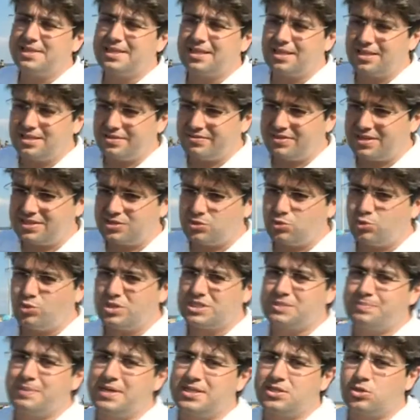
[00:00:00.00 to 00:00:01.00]
الإيفنت هو
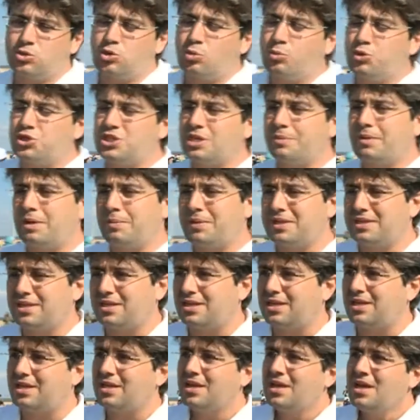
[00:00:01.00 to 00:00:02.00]
إثبات أن المجتمع
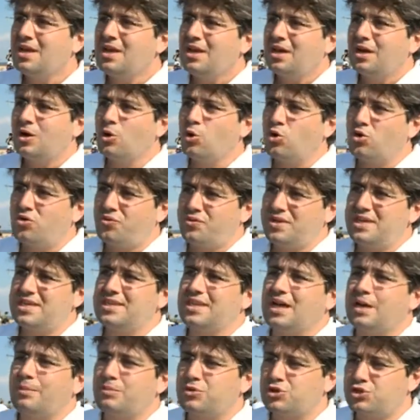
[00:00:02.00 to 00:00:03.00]
المدني هو في
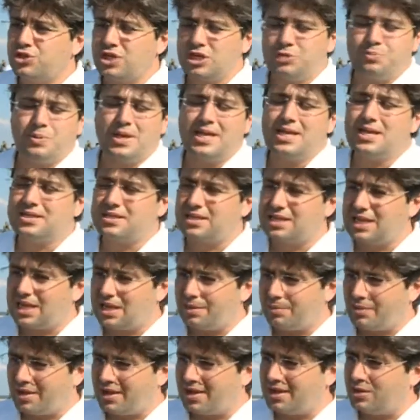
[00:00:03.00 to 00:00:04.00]
يدعم الجيش بأي
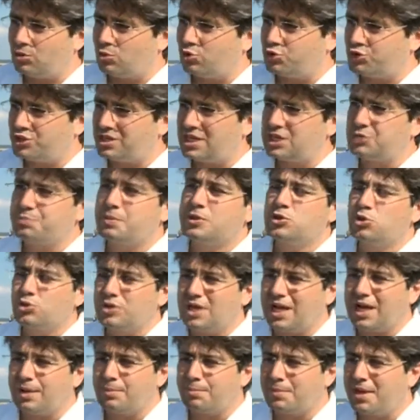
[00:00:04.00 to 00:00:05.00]
طريقة معينة والجيش بده
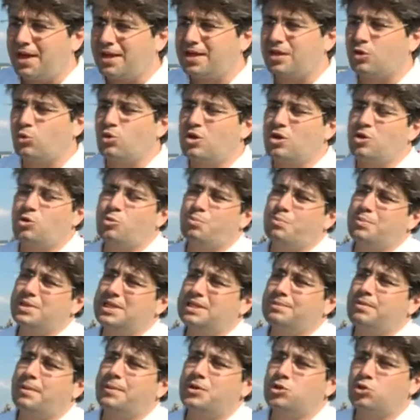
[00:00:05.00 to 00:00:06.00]
دعم معنوي
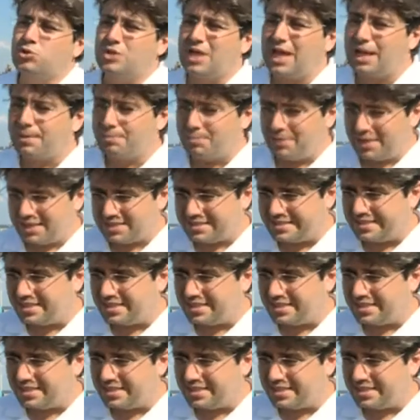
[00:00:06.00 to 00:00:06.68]
ومثل ما بده دعم مادي